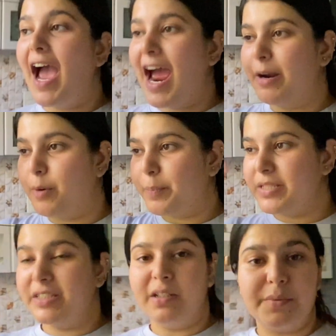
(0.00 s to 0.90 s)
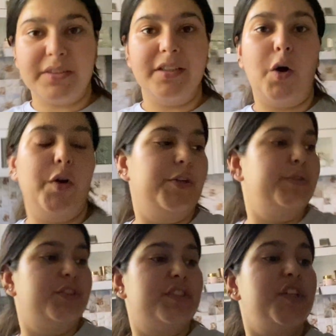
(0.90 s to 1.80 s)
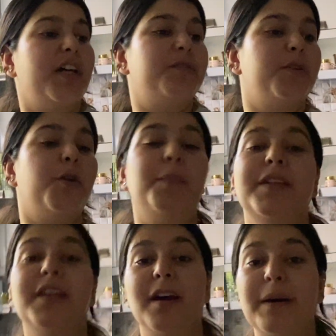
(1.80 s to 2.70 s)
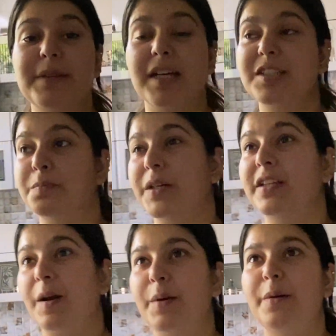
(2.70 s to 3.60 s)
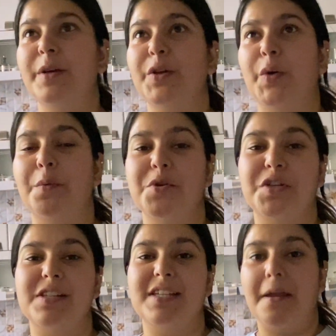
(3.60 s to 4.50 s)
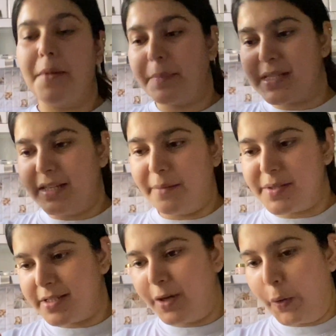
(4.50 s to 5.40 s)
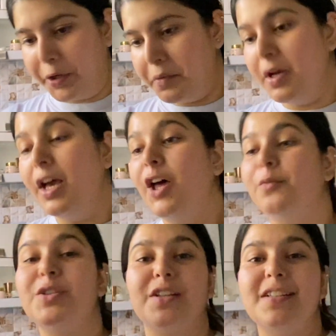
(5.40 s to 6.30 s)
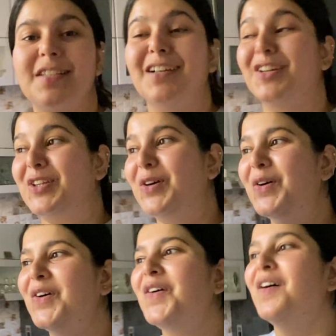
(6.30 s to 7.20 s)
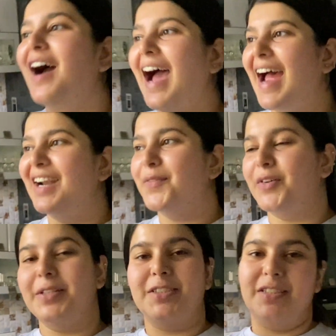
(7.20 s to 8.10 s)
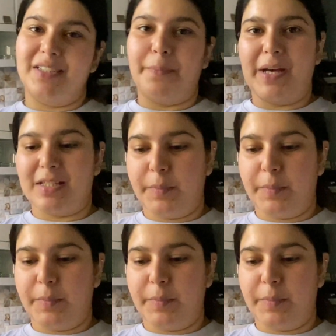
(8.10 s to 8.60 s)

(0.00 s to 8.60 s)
एंड मैं पसीना पसीना हो गई हूँ जस्ट मेरे को पंद्रह दस पंद्रह मिनट भी नहीं हो गए मुश्किल से एंड मैं पसीना पसीना हो गई हूँ तो मैं जल्दी से करती हूँ एंड फिर जल्दी से पास्ता